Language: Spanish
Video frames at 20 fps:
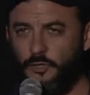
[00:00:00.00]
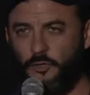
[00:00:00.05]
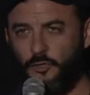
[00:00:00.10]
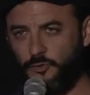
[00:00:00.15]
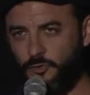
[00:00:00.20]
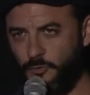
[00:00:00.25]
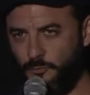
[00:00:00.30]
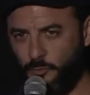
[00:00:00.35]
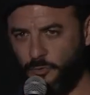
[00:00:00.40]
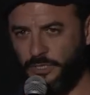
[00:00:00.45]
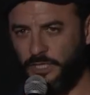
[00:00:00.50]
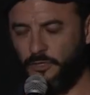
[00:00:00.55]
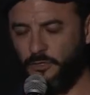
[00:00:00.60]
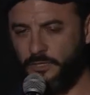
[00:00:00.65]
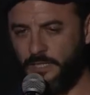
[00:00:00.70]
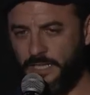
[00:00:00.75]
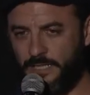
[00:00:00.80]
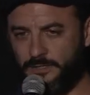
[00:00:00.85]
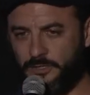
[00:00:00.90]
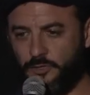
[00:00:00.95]
no son
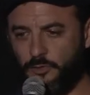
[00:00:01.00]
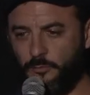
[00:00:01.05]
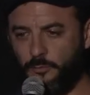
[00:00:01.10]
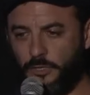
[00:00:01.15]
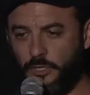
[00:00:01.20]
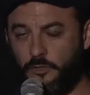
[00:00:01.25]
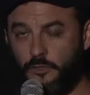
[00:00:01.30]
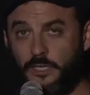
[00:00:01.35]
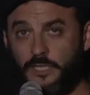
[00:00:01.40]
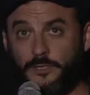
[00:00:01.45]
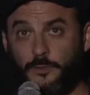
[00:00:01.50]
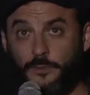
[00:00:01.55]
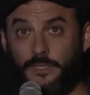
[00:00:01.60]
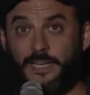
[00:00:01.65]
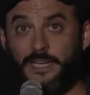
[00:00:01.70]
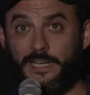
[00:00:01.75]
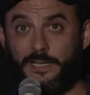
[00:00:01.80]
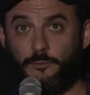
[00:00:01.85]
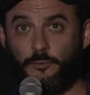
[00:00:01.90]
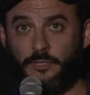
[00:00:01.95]
muñecos nazis, son muñecos de la
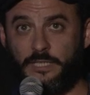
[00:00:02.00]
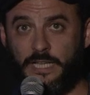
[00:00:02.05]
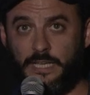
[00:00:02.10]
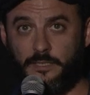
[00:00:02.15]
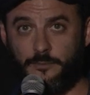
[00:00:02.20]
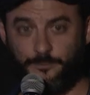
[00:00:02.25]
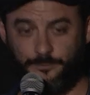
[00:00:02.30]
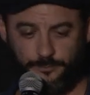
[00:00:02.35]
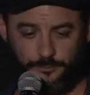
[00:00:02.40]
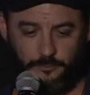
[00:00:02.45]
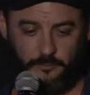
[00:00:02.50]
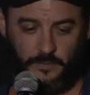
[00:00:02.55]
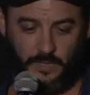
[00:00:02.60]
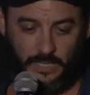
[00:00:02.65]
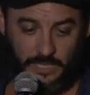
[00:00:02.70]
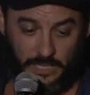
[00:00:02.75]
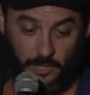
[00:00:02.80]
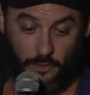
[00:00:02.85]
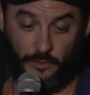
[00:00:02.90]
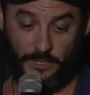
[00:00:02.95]
Segunda Guerra Mundial.
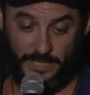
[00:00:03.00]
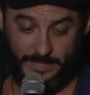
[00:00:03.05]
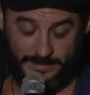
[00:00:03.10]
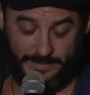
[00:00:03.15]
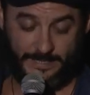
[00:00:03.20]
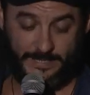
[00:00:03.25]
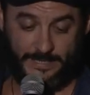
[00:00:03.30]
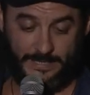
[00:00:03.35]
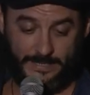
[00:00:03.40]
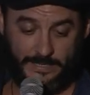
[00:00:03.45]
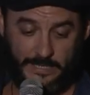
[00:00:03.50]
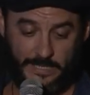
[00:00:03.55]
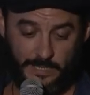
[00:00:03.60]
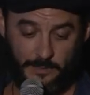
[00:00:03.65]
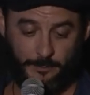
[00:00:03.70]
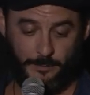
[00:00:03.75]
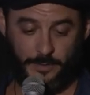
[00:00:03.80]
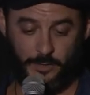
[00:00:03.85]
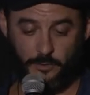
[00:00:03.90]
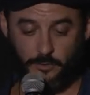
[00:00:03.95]
Le digo, ese
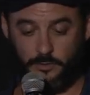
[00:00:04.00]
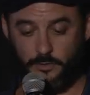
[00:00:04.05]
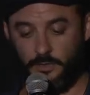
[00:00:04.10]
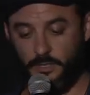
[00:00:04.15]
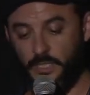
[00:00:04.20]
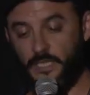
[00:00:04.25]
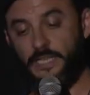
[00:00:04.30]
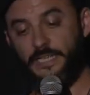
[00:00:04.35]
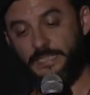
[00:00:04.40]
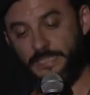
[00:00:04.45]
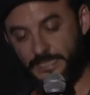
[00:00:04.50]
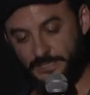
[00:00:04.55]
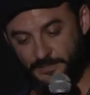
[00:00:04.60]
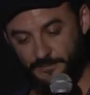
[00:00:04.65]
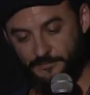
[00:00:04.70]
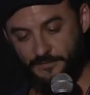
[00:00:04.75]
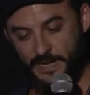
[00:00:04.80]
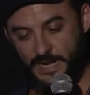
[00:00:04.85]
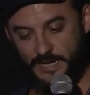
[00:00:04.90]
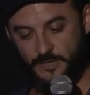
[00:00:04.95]
Hitler, pero, y ese
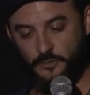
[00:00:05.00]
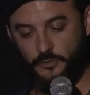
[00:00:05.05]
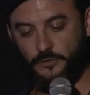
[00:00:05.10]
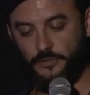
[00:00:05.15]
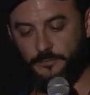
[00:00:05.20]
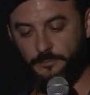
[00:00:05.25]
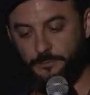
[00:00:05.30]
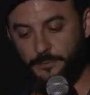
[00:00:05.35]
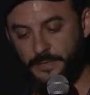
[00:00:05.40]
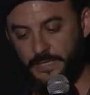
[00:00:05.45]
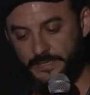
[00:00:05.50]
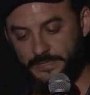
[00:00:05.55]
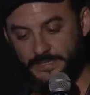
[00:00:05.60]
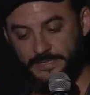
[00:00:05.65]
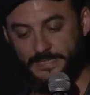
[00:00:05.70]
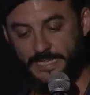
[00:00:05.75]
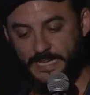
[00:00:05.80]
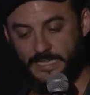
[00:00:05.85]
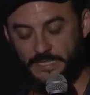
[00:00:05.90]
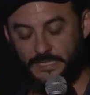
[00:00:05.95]
Franco, y ese
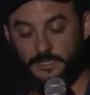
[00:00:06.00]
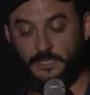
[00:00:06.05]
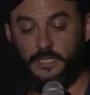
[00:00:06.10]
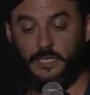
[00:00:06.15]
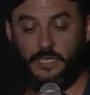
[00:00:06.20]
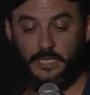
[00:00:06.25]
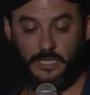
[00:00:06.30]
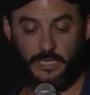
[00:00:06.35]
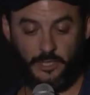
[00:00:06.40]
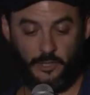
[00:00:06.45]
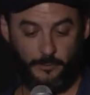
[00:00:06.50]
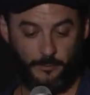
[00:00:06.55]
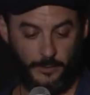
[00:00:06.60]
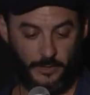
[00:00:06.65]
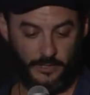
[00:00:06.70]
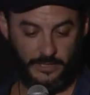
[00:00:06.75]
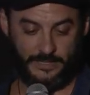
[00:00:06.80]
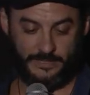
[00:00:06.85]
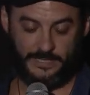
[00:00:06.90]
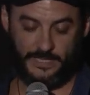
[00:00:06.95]
Stalin. Le digo,
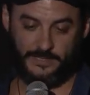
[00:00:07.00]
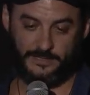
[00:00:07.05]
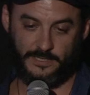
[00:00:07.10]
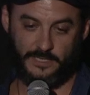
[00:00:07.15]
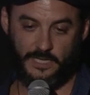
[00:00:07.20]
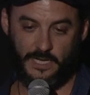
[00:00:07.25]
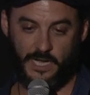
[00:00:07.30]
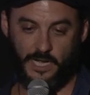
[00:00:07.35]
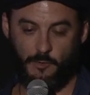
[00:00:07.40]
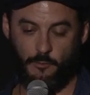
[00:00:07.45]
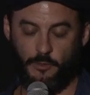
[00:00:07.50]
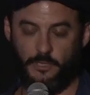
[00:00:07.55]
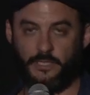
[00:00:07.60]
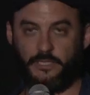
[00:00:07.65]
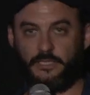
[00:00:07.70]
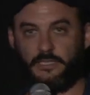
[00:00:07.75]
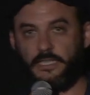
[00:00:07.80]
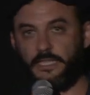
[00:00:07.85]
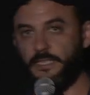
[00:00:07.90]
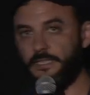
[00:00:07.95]
pero ahí está
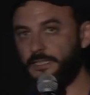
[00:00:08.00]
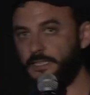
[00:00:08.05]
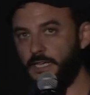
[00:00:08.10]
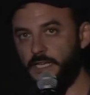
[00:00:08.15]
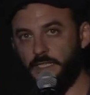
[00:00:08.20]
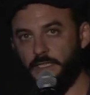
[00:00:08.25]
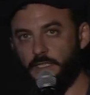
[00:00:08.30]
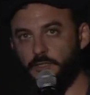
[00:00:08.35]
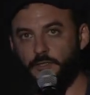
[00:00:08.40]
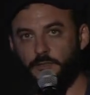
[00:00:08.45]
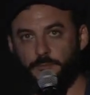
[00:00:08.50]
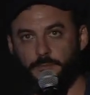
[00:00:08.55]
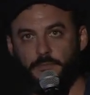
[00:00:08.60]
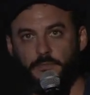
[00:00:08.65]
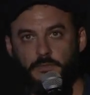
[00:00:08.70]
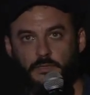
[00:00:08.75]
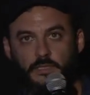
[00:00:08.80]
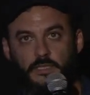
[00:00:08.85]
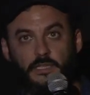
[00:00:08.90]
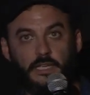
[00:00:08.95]
Eisenhower y ahí está, digo,
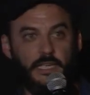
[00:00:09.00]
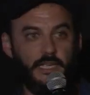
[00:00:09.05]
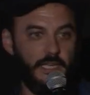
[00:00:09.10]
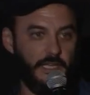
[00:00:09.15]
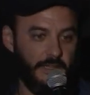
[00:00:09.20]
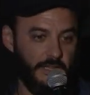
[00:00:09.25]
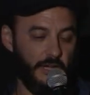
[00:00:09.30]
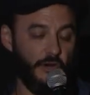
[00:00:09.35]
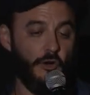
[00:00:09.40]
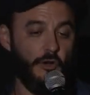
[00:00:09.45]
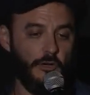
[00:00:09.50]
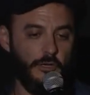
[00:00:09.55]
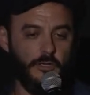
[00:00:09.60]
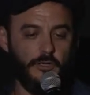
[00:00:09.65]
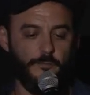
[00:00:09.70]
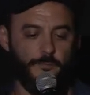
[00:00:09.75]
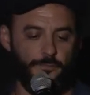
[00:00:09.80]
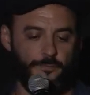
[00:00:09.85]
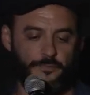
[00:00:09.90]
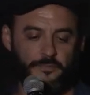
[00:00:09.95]
eh, De Gaulle.
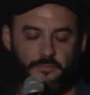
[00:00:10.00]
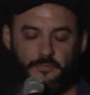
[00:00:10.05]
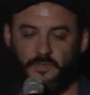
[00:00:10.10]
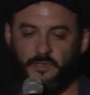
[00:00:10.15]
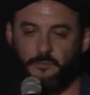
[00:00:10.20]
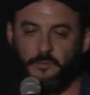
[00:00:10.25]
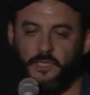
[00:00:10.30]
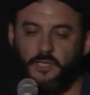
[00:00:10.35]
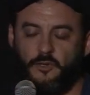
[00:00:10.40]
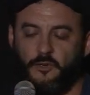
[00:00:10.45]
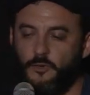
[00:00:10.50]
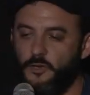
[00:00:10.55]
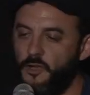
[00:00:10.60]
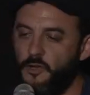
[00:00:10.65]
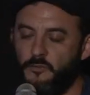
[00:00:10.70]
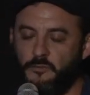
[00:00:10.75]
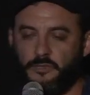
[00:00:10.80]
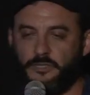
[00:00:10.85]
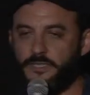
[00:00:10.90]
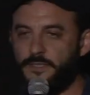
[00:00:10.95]
Me dijo,
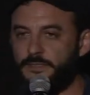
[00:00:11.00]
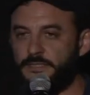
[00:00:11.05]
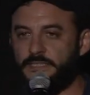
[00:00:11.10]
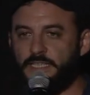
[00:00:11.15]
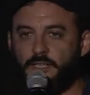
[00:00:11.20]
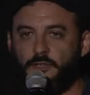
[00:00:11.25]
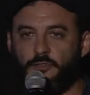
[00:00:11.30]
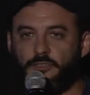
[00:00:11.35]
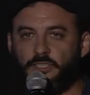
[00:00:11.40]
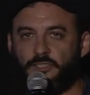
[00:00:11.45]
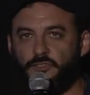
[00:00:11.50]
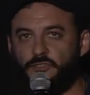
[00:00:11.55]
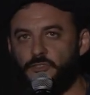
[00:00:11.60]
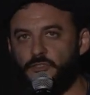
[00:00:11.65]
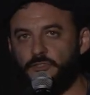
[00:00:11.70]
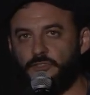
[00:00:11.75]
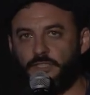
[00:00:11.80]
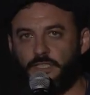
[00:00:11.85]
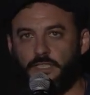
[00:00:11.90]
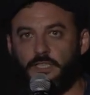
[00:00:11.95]
no, vos sabes esas cosas, yo no
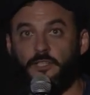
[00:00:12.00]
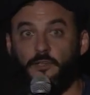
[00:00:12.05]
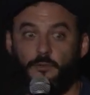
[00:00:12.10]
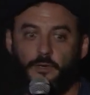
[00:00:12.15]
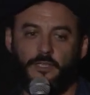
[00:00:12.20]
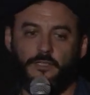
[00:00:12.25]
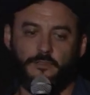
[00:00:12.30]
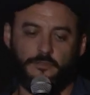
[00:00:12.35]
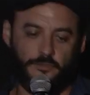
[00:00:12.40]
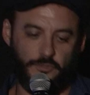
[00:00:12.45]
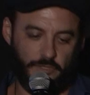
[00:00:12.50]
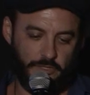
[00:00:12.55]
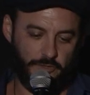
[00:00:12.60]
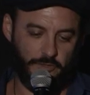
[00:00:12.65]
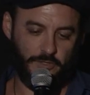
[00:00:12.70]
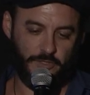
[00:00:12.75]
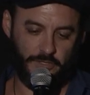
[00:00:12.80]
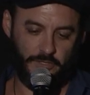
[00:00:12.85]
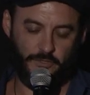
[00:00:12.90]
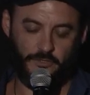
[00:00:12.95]
lo sé. Le digo, bueno, yo te
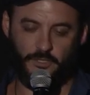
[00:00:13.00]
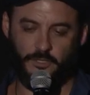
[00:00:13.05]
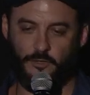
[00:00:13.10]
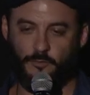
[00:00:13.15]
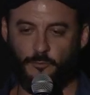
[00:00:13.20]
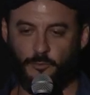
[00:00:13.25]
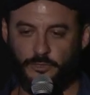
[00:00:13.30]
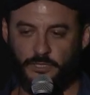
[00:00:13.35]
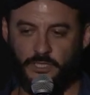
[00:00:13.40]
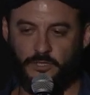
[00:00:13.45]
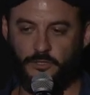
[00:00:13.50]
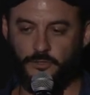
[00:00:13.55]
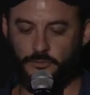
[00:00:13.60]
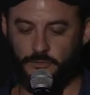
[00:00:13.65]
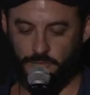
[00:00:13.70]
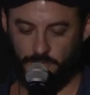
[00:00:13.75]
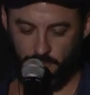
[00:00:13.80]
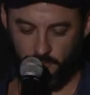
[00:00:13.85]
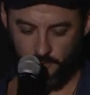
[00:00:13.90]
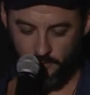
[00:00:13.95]
estoy diciendo que los
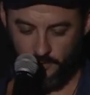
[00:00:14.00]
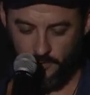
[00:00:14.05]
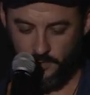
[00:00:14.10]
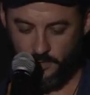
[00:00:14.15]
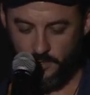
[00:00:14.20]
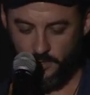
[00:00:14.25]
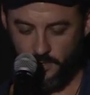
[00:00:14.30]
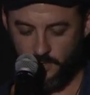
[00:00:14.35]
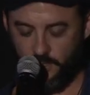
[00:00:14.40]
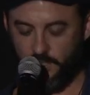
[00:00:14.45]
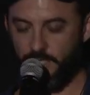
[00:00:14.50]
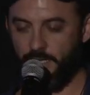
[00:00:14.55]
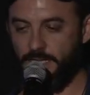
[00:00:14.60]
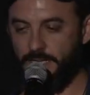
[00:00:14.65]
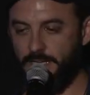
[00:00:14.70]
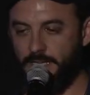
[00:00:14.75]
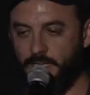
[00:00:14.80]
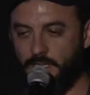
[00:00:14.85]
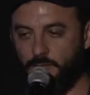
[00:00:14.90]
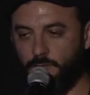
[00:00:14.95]
muñecos,
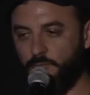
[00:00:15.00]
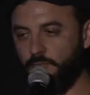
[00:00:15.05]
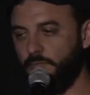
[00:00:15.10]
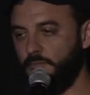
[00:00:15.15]
eh,